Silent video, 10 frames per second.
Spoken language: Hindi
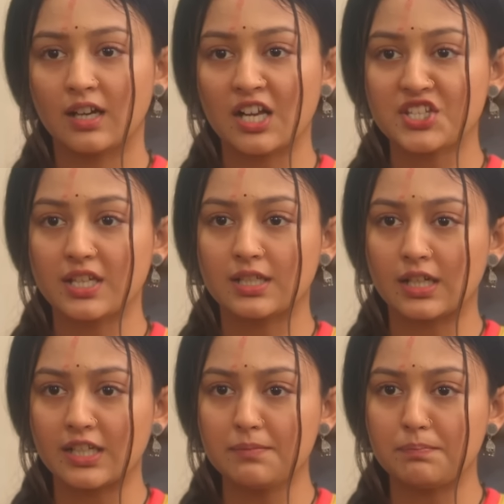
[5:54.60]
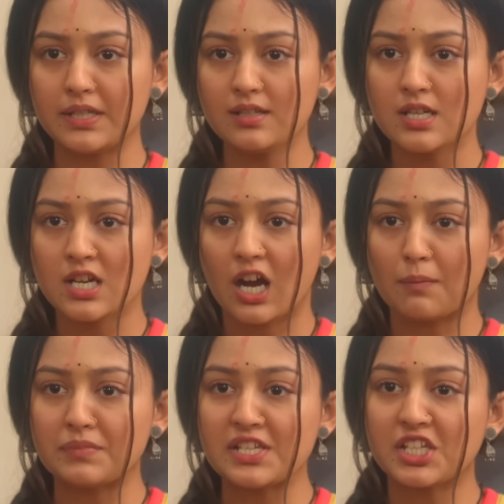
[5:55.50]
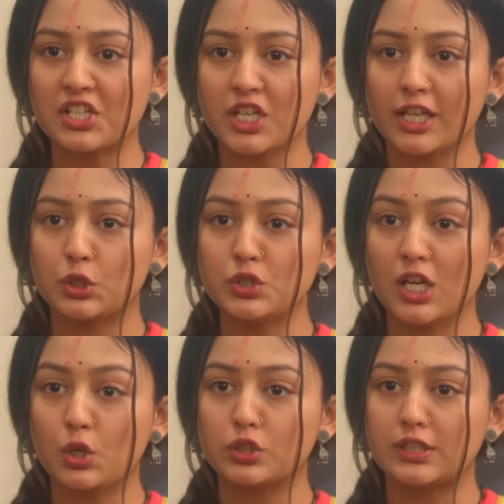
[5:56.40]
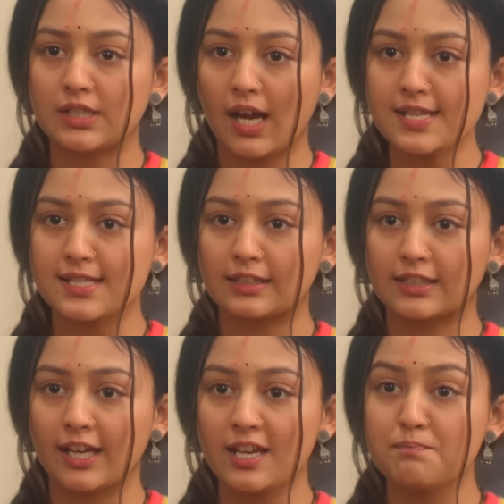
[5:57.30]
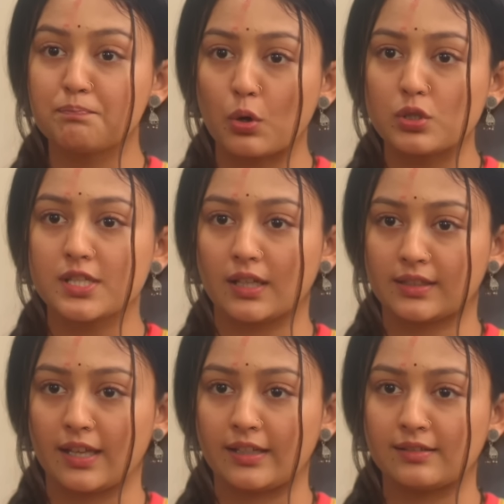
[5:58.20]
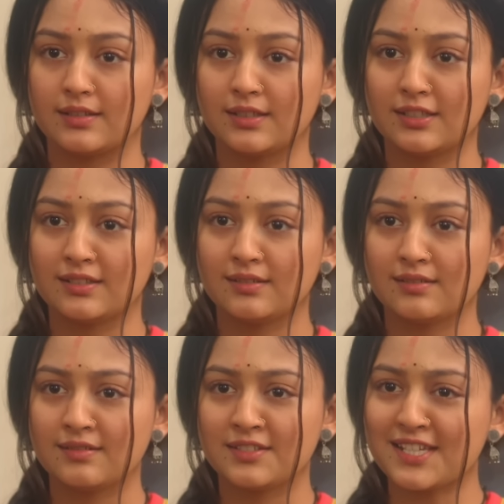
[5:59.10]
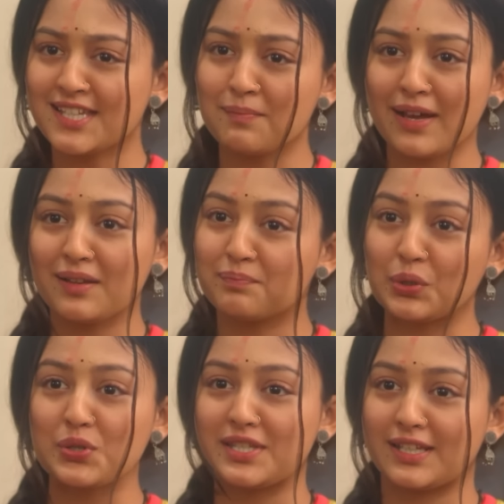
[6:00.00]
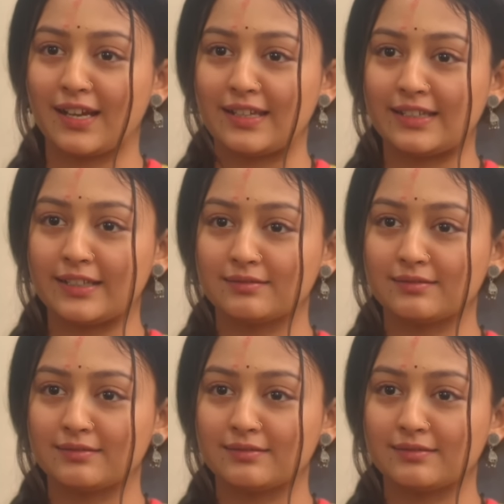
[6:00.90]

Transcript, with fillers: आज एक गरीब भी अपनी सच्चाई दुनिया को दिखा सकता है बोल सकता है जैसे हमारे अब दोस्त दिखाएंगे